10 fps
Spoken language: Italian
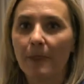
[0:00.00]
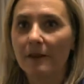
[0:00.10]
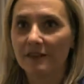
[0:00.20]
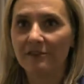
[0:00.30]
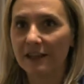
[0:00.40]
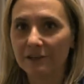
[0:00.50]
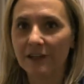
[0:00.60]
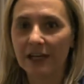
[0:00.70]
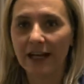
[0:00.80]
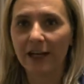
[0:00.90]
di
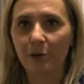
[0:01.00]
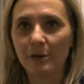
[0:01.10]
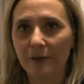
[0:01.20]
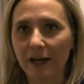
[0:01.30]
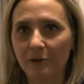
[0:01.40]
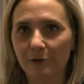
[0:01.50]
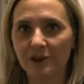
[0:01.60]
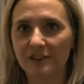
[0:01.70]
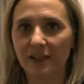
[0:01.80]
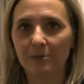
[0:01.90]
verificare come mai non fosse
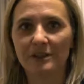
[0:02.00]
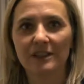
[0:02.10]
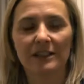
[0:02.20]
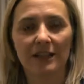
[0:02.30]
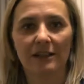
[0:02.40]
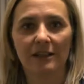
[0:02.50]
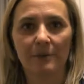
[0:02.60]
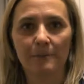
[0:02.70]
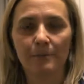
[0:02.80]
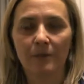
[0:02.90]
stata presentata.
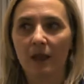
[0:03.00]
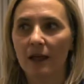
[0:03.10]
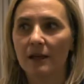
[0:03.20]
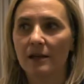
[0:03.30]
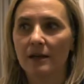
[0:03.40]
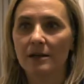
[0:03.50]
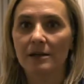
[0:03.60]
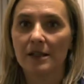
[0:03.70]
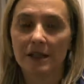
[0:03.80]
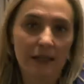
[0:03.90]

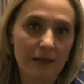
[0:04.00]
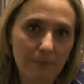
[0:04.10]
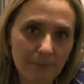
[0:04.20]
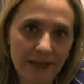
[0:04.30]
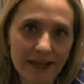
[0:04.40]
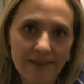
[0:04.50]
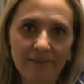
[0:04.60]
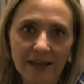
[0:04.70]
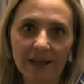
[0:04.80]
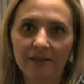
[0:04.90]
In
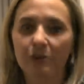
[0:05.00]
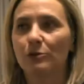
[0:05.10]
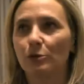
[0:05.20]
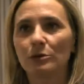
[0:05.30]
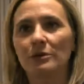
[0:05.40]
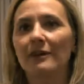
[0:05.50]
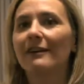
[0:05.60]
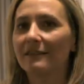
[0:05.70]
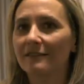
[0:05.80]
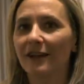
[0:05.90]
breve tutto è
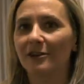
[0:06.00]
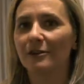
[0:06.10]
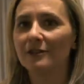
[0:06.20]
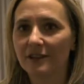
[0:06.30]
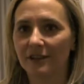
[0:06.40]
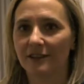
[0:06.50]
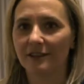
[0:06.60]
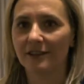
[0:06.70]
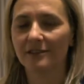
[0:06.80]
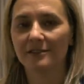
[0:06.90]
andato in
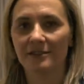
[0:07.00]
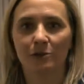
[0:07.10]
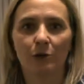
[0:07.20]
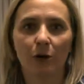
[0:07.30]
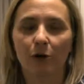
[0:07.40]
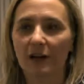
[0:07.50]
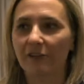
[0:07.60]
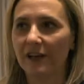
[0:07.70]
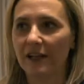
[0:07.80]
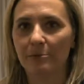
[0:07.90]
tilt, sono ancora
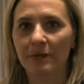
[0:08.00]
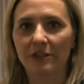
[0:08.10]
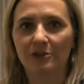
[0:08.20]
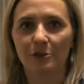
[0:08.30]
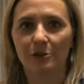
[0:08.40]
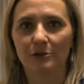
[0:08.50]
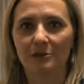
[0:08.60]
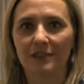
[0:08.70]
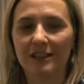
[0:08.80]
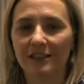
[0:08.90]
fermi, sono
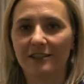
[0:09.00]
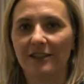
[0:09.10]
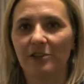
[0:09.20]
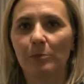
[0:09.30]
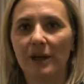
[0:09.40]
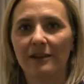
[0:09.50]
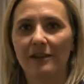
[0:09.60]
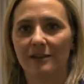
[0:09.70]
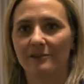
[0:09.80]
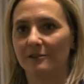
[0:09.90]
lì che si
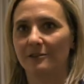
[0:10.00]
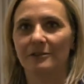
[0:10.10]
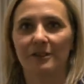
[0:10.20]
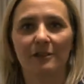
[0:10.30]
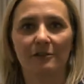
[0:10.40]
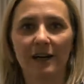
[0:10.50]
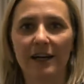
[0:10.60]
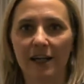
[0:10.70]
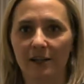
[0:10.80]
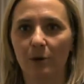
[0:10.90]
aspettano di
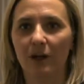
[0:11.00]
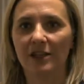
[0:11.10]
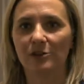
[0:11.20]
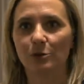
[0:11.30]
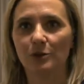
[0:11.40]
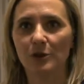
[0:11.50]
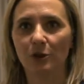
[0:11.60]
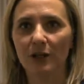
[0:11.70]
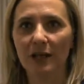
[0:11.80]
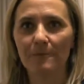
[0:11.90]
trovare qualche
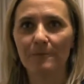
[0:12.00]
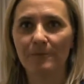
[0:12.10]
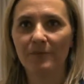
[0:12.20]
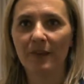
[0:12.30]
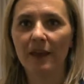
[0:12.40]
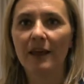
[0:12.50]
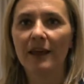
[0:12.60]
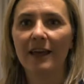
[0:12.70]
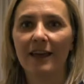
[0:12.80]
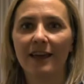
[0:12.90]
soluzione
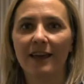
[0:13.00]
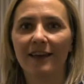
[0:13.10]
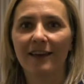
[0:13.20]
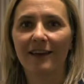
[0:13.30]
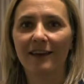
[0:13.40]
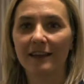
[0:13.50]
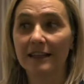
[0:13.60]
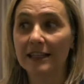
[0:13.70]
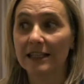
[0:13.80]
e